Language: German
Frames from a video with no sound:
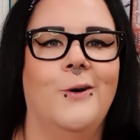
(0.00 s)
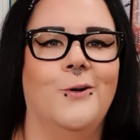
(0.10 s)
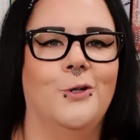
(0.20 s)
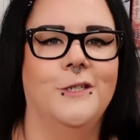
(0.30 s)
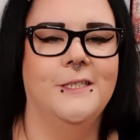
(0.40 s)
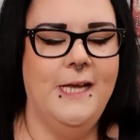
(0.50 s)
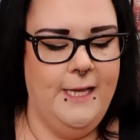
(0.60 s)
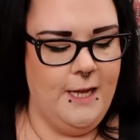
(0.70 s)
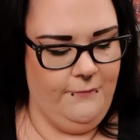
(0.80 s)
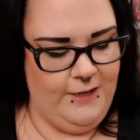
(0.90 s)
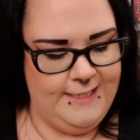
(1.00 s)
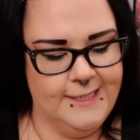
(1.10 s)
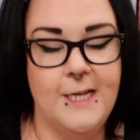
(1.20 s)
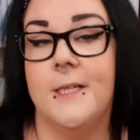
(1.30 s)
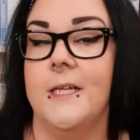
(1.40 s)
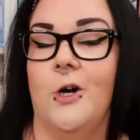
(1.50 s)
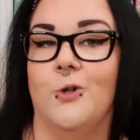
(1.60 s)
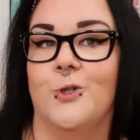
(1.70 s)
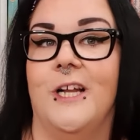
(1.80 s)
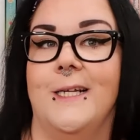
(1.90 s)
Und ja, vielleicht kennt ihr ja
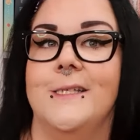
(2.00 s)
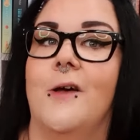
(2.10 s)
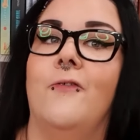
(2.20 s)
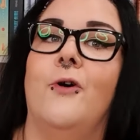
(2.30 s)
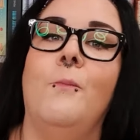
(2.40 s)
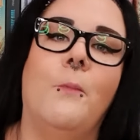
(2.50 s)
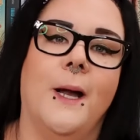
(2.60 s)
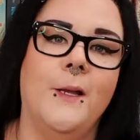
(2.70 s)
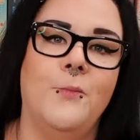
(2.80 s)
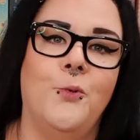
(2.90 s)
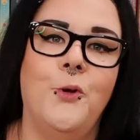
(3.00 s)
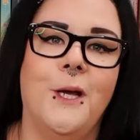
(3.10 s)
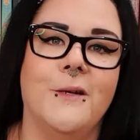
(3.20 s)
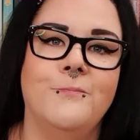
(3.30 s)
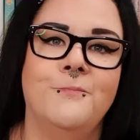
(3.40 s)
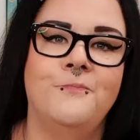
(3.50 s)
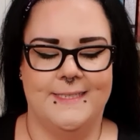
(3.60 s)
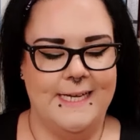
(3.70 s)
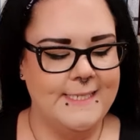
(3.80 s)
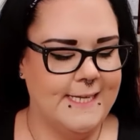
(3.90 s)
auch schon eins von meinen Büchern.
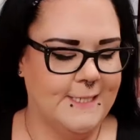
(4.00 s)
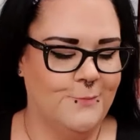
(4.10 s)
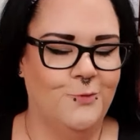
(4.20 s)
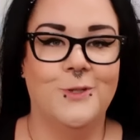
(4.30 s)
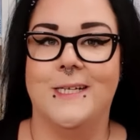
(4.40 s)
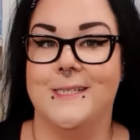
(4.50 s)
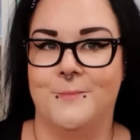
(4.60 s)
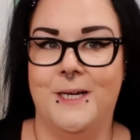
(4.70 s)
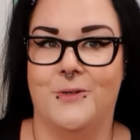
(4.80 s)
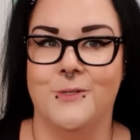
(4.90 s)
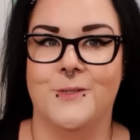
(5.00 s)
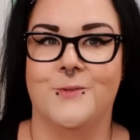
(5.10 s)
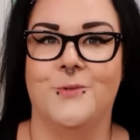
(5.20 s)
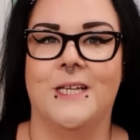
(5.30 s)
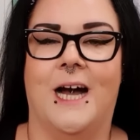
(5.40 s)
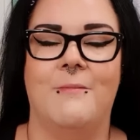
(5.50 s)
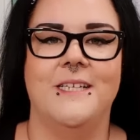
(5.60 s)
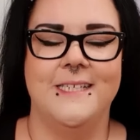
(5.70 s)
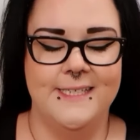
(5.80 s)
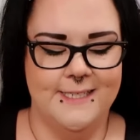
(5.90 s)
Das erste Buch, das ich mir rausgesucht
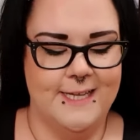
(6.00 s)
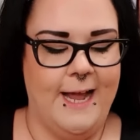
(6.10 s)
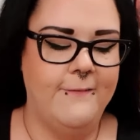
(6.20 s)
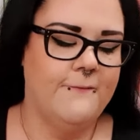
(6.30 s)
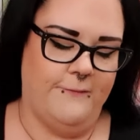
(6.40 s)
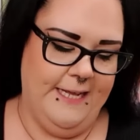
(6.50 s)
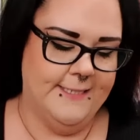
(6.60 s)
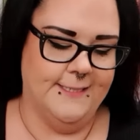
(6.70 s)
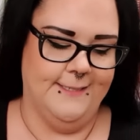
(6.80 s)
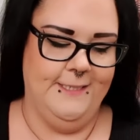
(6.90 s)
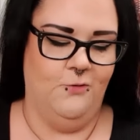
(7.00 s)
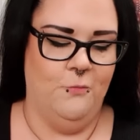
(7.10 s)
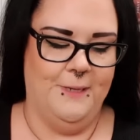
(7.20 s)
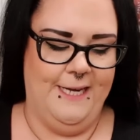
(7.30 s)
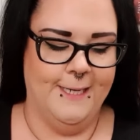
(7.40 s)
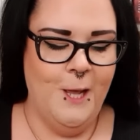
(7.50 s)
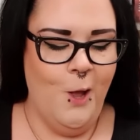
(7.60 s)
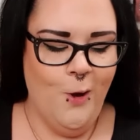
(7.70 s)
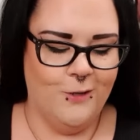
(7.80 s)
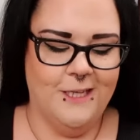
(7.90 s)
habe, ist ein Fantasy-Roman.
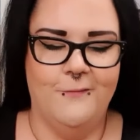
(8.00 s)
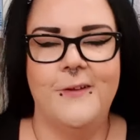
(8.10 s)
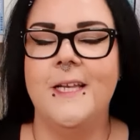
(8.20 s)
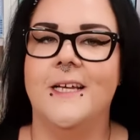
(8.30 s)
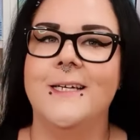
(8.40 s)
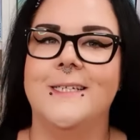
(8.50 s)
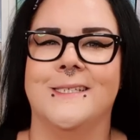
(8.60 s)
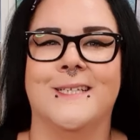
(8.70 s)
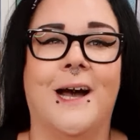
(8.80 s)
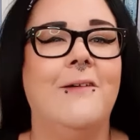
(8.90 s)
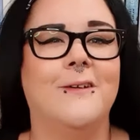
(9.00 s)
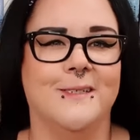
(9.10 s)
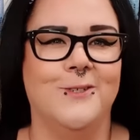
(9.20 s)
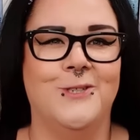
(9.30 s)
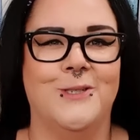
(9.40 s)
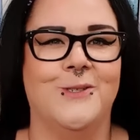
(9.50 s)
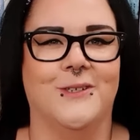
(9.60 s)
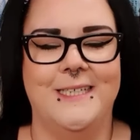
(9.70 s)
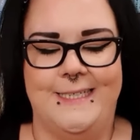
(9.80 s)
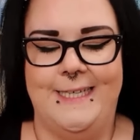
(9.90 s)
Und ich finde, das Cover sieht schon so
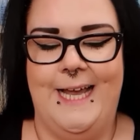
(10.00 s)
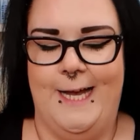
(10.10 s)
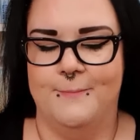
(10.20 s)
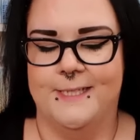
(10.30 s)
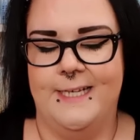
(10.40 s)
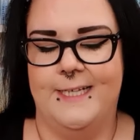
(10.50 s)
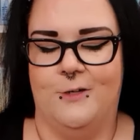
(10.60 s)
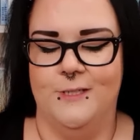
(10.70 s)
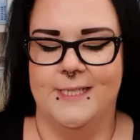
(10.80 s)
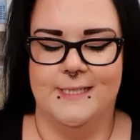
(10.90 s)
richtig herbstlich aus.